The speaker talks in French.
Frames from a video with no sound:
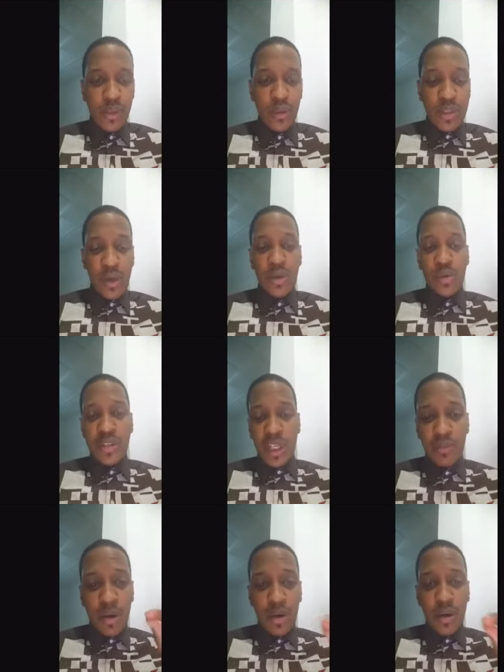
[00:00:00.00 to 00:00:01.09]
nous allons
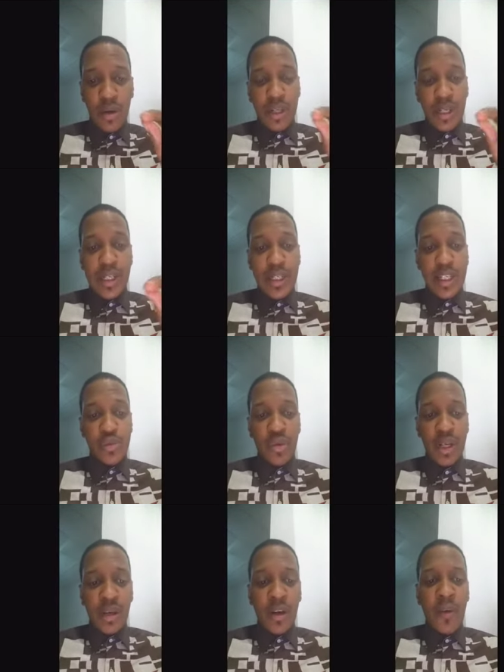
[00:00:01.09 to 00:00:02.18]
uniquement euh, cliquer sur
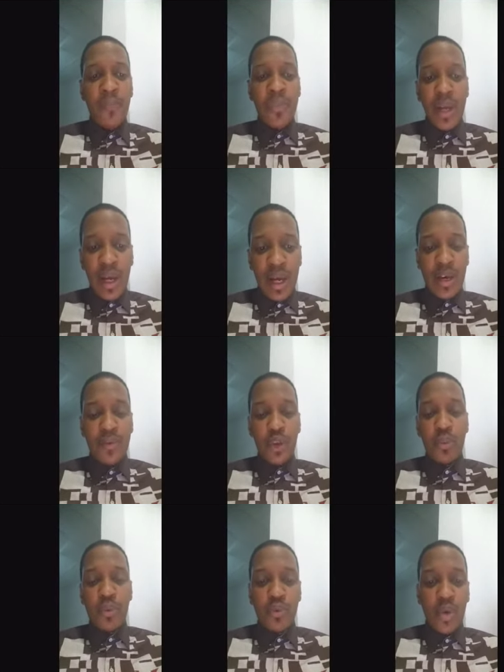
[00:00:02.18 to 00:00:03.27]
l'écran afin de
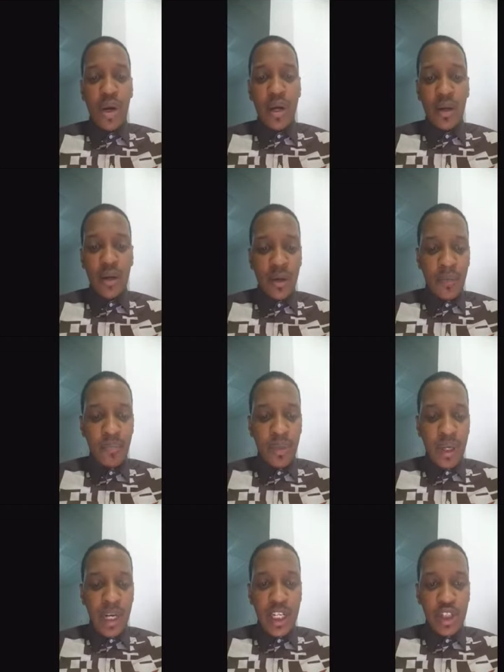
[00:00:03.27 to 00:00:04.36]
pouvoir euh,
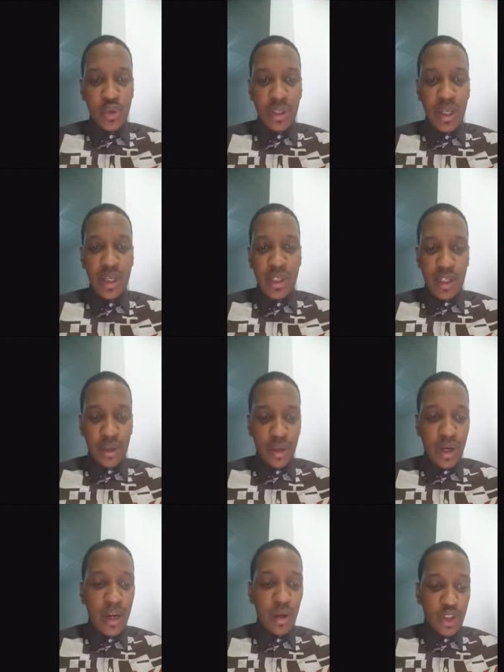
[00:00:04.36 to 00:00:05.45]
rajouter des
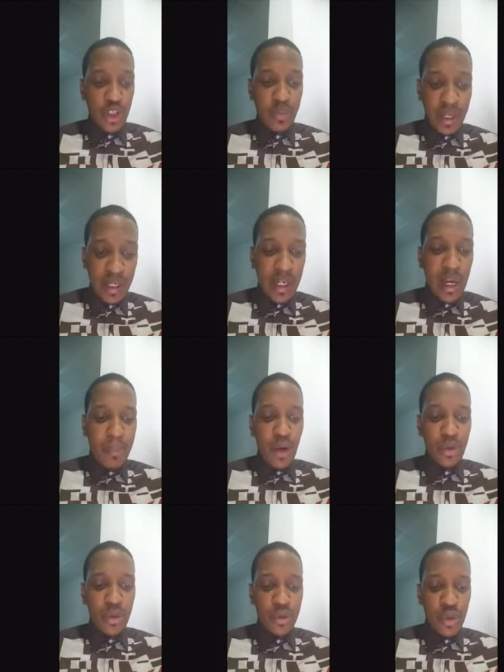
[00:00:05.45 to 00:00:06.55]
cœurs. Alors j'aimerais lire la
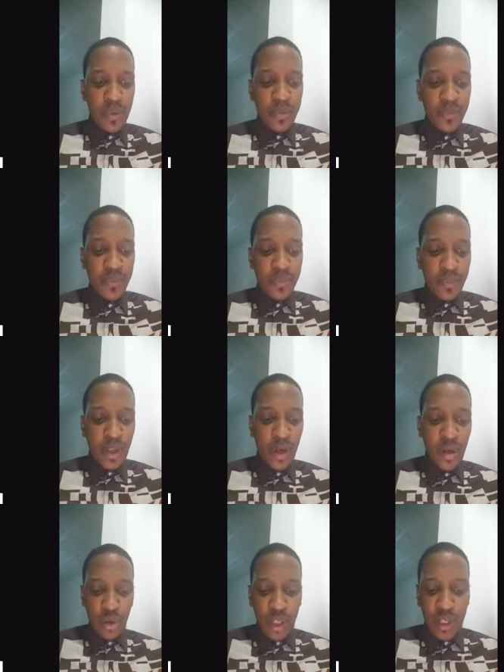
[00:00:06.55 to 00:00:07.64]
parole de Dieu
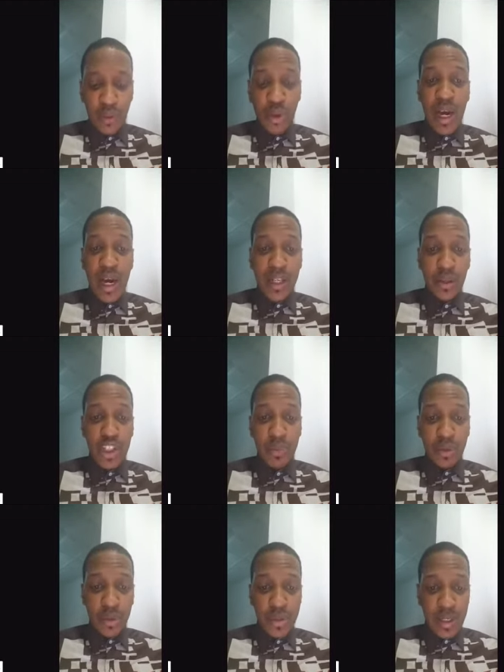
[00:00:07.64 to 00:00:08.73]
dans le livre de Actes
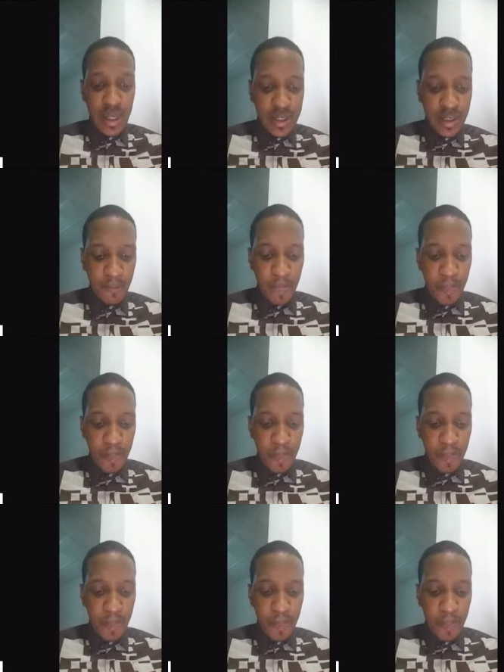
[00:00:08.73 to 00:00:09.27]
chapitre 16.